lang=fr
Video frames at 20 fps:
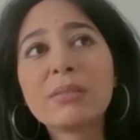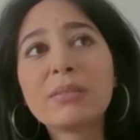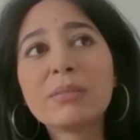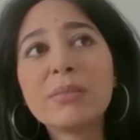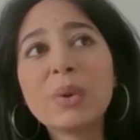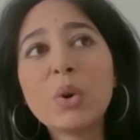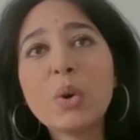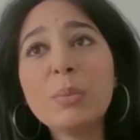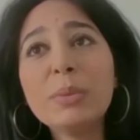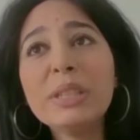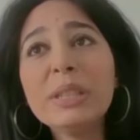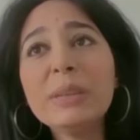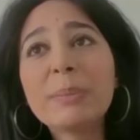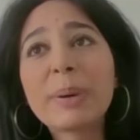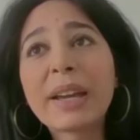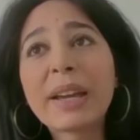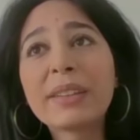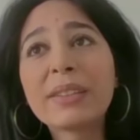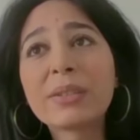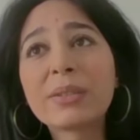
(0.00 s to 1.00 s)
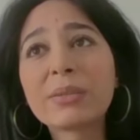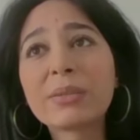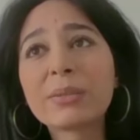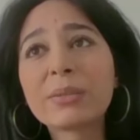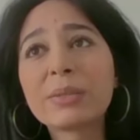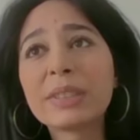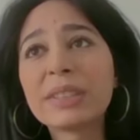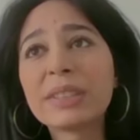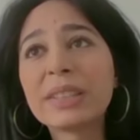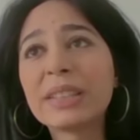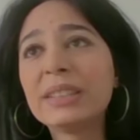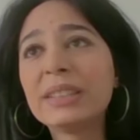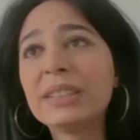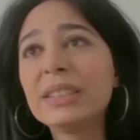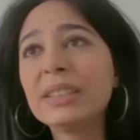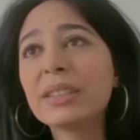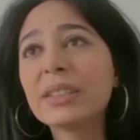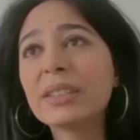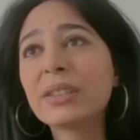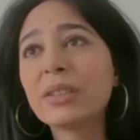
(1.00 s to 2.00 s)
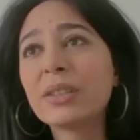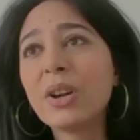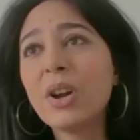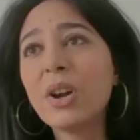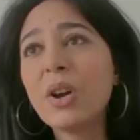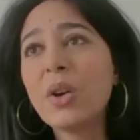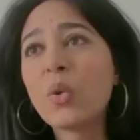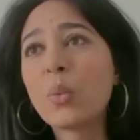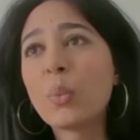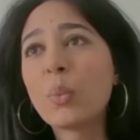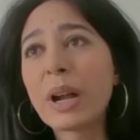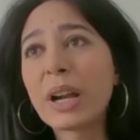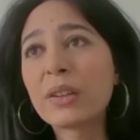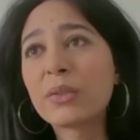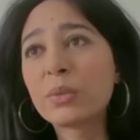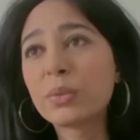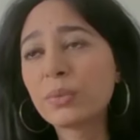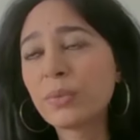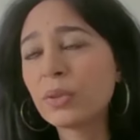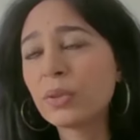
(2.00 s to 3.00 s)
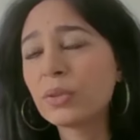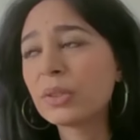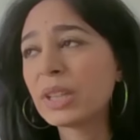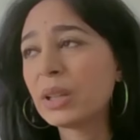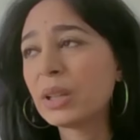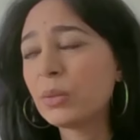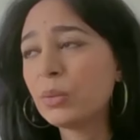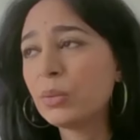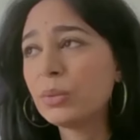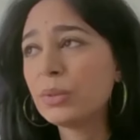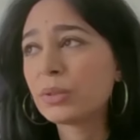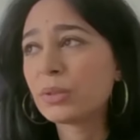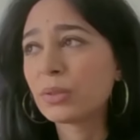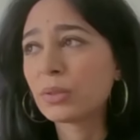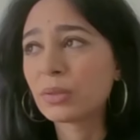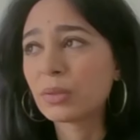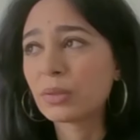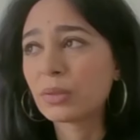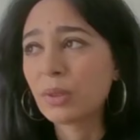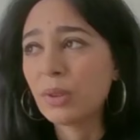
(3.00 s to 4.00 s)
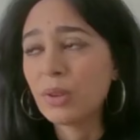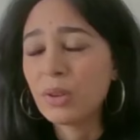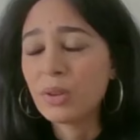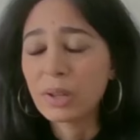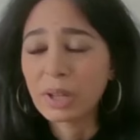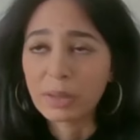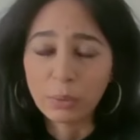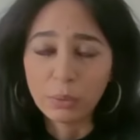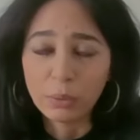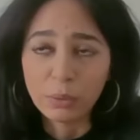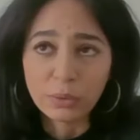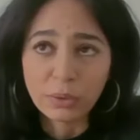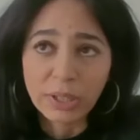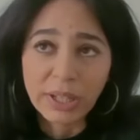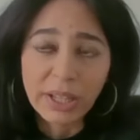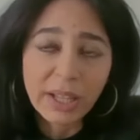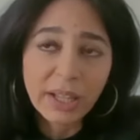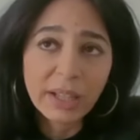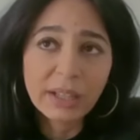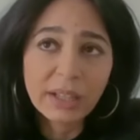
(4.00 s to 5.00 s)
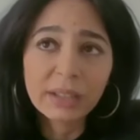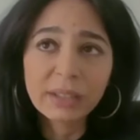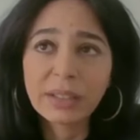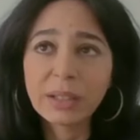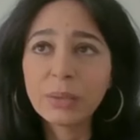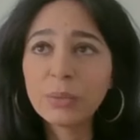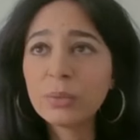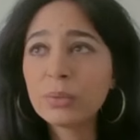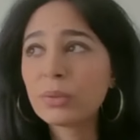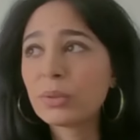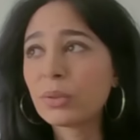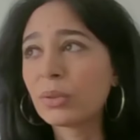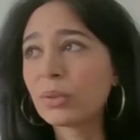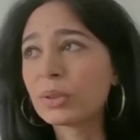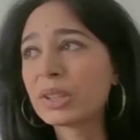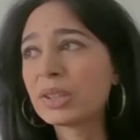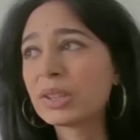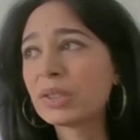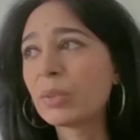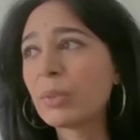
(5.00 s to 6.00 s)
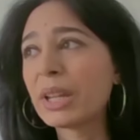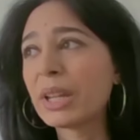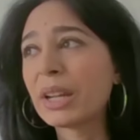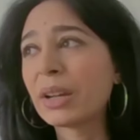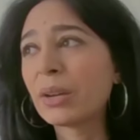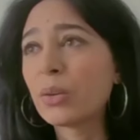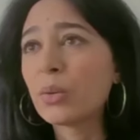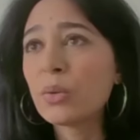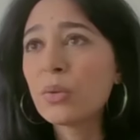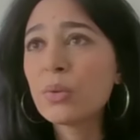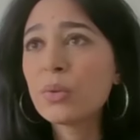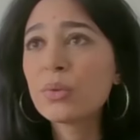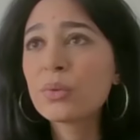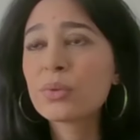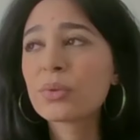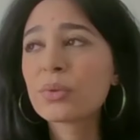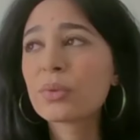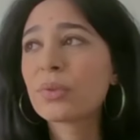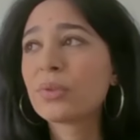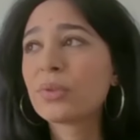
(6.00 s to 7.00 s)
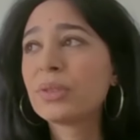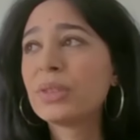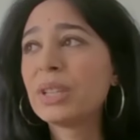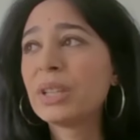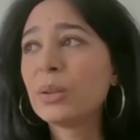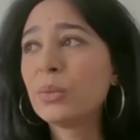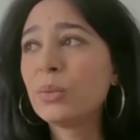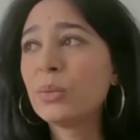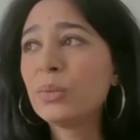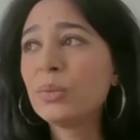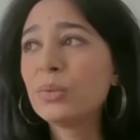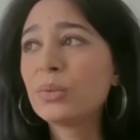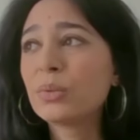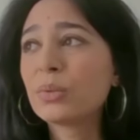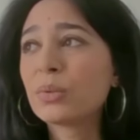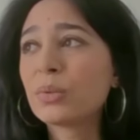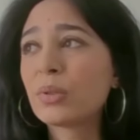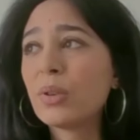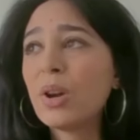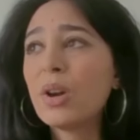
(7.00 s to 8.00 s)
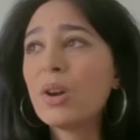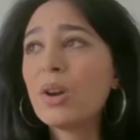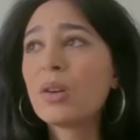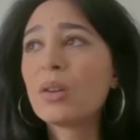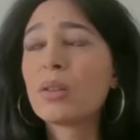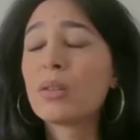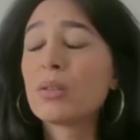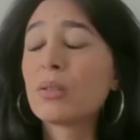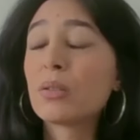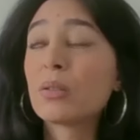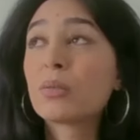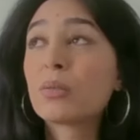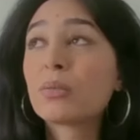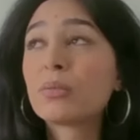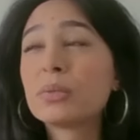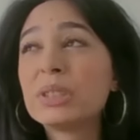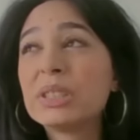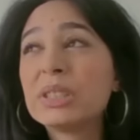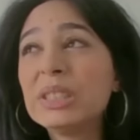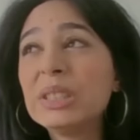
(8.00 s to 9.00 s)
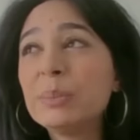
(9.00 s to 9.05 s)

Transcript: omniprésent, c'est-à-dire on parle souvent des luttes révolutionnaires, des luttes qui se mènent à gauche, des luttes qu'on dit